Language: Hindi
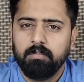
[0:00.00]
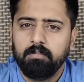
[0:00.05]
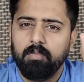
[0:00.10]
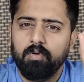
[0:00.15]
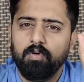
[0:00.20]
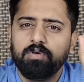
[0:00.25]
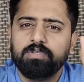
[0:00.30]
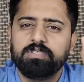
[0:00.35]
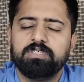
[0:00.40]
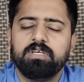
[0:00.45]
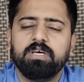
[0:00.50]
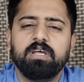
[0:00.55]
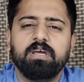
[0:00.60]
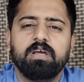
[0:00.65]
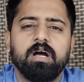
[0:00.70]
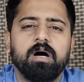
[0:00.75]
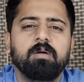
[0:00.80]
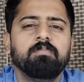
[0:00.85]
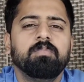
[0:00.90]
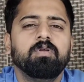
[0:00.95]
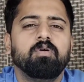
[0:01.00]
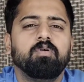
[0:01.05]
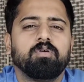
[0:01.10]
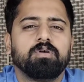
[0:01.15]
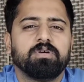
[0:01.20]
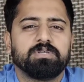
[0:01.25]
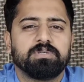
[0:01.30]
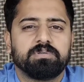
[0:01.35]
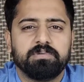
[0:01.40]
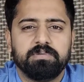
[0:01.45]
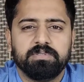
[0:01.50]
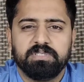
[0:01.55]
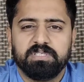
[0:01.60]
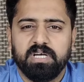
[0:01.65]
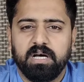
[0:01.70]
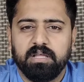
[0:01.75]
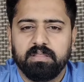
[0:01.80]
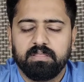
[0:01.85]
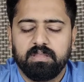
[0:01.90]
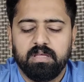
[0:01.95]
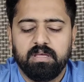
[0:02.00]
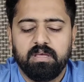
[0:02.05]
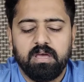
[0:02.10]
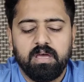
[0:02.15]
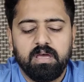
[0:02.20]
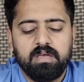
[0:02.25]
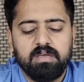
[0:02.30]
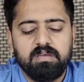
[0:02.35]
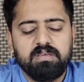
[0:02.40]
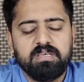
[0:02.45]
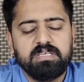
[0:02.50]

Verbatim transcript: बहुत सारे कम लोग इसको जानते हैं